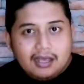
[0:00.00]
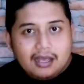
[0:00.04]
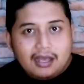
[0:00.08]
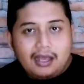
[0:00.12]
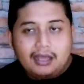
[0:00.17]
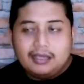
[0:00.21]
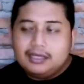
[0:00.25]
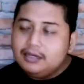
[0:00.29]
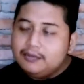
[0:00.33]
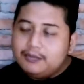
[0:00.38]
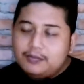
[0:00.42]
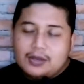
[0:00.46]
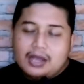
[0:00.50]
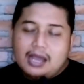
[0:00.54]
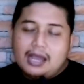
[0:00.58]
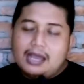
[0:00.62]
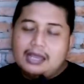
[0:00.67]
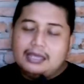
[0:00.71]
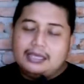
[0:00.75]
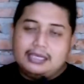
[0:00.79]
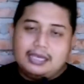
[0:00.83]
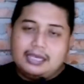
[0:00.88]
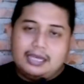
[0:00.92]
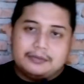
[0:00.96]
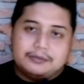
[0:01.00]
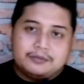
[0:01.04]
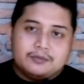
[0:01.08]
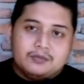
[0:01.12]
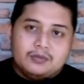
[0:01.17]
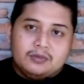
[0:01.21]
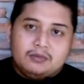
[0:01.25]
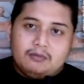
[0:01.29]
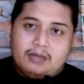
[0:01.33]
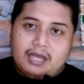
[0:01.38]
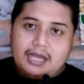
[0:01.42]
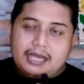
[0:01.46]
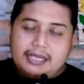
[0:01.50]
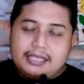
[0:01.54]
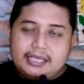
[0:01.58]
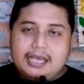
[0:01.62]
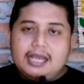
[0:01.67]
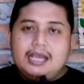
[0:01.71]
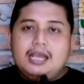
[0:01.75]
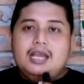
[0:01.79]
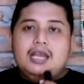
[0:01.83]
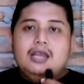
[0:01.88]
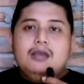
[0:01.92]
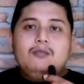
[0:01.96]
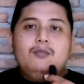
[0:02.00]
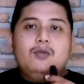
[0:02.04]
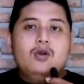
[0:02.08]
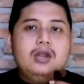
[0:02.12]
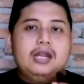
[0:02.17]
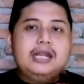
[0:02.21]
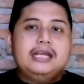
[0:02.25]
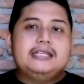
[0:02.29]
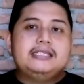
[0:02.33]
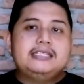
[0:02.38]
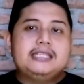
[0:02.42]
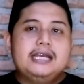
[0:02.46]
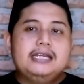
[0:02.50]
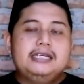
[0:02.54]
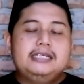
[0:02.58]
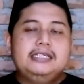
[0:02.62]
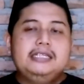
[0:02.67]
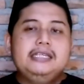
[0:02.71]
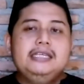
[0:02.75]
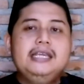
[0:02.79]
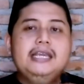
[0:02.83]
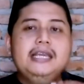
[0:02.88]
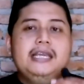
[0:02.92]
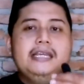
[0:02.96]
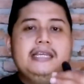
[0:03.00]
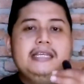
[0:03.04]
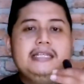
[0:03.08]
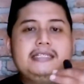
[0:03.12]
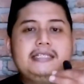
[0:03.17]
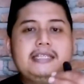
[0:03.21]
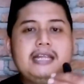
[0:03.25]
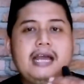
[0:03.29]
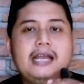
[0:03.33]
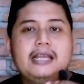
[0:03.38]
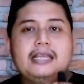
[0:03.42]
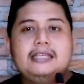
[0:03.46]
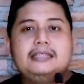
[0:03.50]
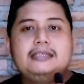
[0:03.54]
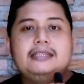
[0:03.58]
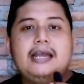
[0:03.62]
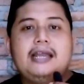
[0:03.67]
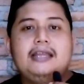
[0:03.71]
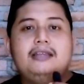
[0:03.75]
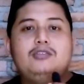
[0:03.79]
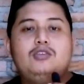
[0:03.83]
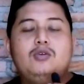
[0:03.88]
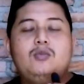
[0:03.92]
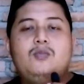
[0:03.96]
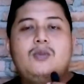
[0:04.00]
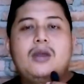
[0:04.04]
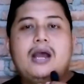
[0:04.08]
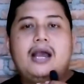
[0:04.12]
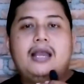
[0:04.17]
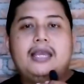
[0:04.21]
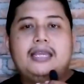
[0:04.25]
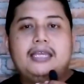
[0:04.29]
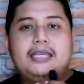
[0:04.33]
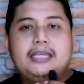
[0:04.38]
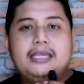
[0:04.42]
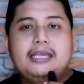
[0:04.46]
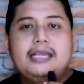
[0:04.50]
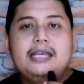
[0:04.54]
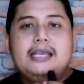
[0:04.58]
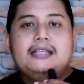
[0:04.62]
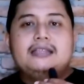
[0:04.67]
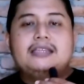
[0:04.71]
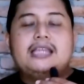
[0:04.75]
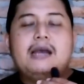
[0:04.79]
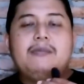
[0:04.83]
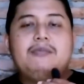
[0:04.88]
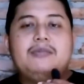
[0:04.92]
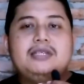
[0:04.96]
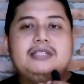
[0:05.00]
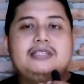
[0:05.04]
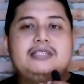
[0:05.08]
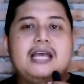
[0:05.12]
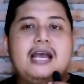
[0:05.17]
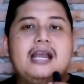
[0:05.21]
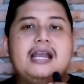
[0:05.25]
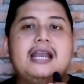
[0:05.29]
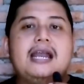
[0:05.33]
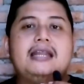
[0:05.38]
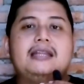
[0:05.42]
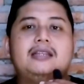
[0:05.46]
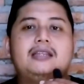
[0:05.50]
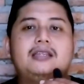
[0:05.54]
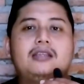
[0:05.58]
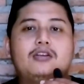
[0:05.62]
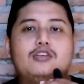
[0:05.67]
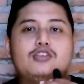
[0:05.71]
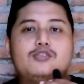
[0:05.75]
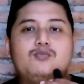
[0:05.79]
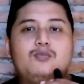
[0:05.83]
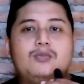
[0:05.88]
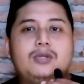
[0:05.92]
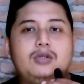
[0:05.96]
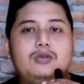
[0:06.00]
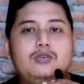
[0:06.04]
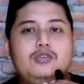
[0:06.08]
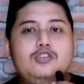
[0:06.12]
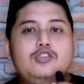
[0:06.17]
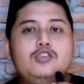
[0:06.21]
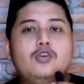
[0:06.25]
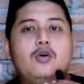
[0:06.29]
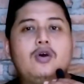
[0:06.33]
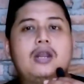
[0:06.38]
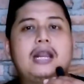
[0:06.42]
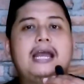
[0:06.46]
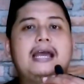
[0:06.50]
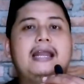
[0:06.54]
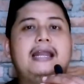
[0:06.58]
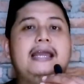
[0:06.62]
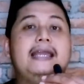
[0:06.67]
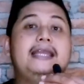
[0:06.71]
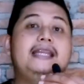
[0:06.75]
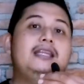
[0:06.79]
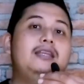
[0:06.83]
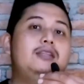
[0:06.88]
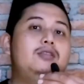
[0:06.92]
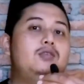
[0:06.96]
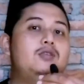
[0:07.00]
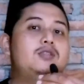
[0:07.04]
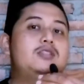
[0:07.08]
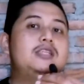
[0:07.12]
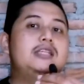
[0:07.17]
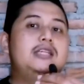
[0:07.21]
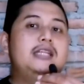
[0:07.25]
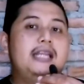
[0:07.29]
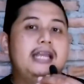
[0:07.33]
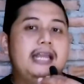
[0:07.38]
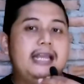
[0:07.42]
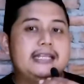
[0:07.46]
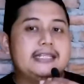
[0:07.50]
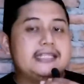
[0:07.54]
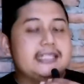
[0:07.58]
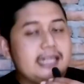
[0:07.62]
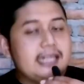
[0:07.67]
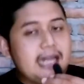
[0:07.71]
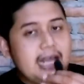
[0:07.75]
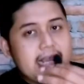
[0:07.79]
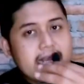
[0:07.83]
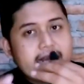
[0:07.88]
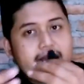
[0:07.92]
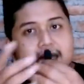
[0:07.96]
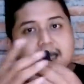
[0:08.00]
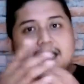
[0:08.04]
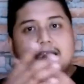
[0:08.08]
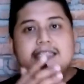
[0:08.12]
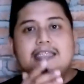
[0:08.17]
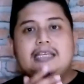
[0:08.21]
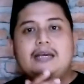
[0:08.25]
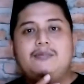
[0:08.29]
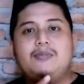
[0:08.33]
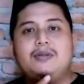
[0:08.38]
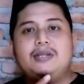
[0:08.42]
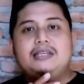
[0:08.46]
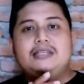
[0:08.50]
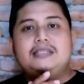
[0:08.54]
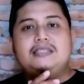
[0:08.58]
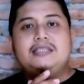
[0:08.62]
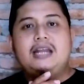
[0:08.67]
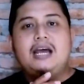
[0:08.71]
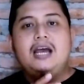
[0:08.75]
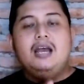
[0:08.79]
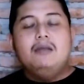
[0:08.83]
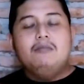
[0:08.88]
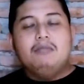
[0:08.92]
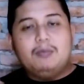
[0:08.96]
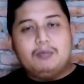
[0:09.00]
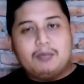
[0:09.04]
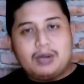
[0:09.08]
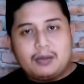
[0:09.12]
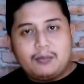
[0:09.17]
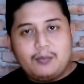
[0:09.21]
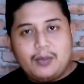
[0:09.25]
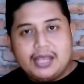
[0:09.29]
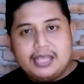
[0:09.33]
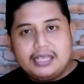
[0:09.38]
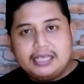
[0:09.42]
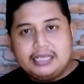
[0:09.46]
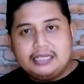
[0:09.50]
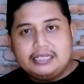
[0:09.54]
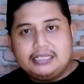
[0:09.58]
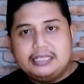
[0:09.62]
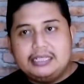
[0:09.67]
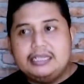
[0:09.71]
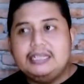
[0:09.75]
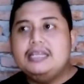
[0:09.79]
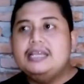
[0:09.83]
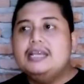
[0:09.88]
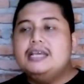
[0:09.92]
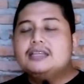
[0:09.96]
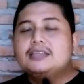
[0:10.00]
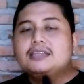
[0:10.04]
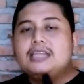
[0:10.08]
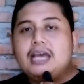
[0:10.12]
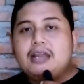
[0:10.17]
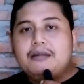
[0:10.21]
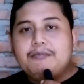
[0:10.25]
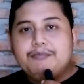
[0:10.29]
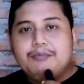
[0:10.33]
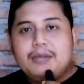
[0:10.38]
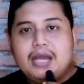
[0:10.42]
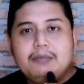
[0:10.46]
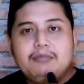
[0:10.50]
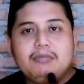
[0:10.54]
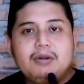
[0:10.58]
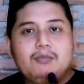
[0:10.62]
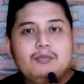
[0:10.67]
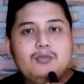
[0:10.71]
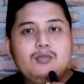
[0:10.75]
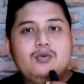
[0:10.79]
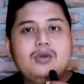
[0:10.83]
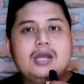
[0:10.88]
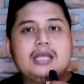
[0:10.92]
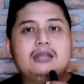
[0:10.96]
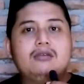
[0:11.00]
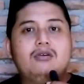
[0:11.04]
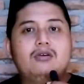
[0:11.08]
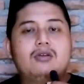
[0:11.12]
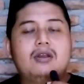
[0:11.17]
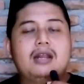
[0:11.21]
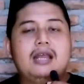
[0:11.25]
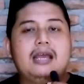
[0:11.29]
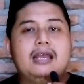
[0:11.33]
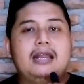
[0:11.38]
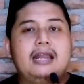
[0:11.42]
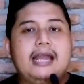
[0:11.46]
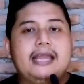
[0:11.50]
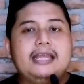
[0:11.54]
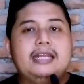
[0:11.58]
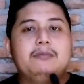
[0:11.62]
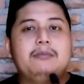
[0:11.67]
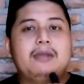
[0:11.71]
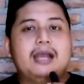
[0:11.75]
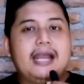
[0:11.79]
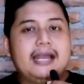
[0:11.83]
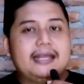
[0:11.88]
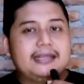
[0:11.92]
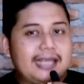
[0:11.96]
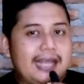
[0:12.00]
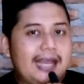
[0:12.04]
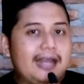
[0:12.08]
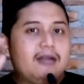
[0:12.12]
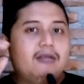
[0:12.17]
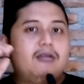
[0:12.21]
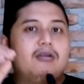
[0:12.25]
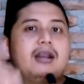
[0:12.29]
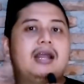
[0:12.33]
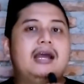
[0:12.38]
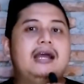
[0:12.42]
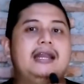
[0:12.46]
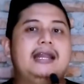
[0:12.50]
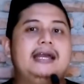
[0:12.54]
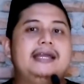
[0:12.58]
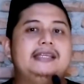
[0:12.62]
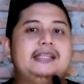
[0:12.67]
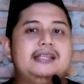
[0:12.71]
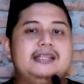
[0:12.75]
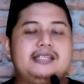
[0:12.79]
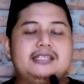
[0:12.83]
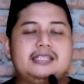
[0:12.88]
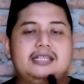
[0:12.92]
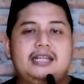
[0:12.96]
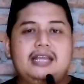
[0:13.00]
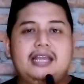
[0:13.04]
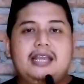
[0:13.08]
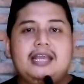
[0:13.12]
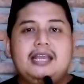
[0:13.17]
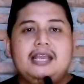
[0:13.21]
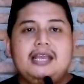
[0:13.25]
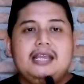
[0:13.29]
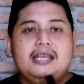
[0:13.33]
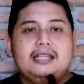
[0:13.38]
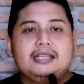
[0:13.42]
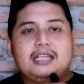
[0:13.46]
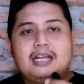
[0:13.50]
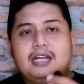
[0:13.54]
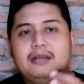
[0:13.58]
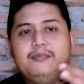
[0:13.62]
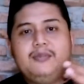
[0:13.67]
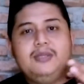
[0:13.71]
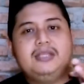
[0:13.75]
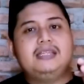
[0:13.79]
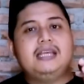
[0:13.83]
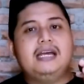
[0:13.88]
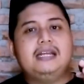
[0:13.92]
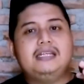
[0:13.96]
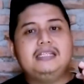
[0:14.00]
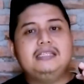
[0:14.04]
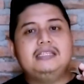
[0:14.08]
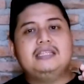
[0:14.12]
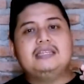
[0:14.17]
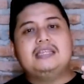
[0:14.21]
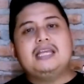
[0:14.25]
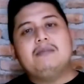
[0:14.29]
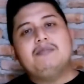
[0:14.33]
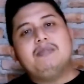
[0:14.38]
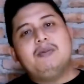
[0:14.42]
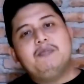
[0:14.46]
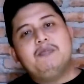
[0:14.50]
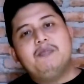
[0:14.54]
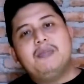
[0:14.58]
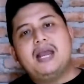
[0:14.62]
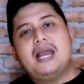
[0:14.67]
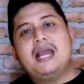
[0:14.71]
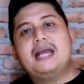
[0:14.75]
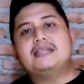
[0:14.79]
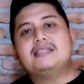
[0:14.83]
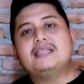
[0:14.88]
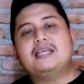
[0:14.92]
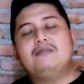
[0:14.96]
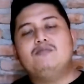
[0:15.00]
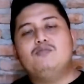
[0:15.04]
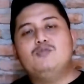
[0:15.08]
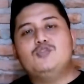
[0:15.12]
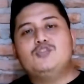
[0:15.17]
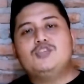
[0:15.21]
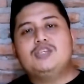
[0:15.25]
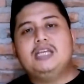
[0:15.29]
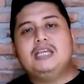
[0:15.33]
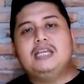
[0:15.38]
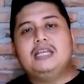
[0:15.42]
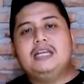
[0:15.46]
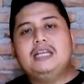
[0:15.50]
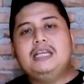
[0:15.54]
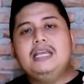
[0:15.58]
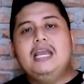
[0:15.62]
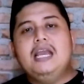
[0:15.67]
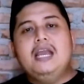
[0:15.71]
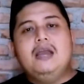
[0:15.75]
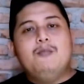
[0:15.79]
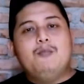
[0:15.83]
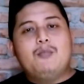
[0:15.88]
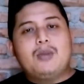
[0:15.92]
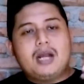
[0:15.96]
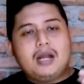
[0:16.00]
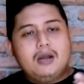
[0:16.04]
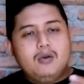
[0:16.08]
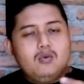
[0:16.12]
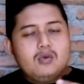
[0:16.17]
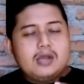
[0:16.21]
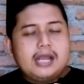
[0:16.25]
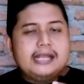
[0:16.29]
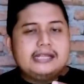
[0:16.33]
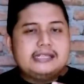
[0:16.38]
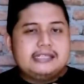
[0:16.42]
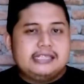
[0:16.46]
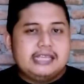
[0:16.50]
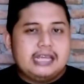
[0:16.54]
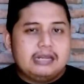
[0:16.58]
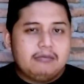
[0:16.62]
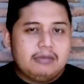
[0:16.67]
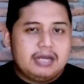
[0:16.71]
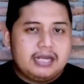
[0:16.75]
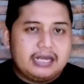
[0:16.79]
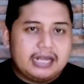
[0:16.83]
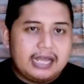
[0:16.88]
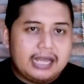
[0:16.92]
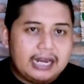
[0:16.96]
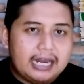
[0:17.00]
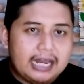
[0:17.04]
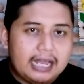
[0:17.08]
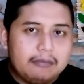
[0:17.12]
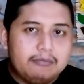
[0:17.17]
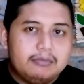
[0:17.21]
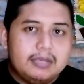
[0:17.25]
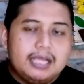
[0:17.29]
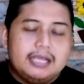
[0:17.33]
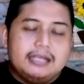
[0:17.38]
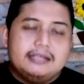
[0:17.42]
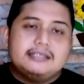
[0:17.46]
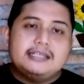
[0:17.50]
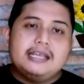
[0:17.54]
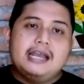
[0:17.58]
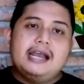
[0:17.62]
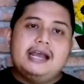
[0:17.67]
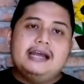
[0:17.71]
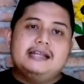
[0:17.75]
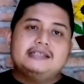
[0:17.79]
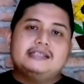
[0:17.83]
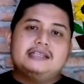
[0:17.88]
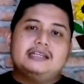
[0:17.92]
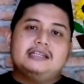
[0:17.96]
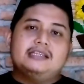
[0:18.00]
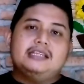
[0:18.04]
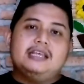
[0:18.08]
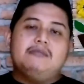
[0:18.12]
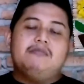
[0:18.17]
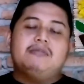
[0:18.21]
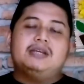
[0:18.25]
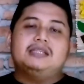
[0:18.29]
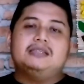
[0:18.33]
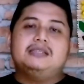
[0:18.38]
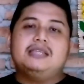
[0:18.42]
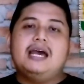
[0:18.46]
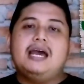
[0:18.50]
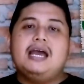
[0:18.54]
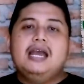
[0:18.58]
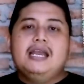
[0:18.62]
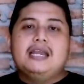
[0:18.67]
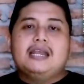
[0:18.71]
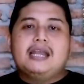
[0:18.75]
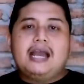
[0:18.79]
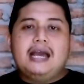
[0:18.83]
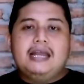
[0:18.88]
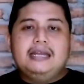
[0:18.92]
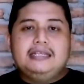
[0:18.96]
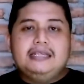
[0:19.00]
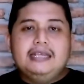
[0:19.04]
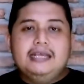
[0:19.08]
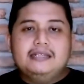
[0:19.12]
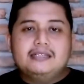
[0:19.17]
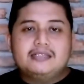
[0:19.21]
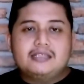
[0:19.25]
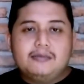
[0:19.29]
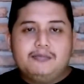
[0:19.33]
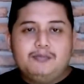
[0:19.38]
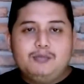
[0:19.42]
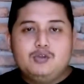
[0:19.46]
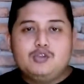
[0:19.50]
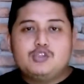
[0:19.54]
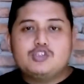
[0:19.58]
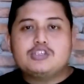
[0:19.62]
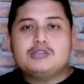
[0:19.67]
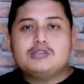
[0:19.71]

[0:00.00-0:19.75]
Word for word: Nah, ini bahaya. Makanya boleh jadi hijrah kita itu baik, tapi jangan terus menunjuk orang lain itu jelek. Silahkan kita berhijrah, memperbaiki diri tanpa membuat orang lain mengatakan orang lain jelek. Terlebih tadi tentang pembahasan musik ini perlu kajian mendalam. Jangan serta-merta kalian sebut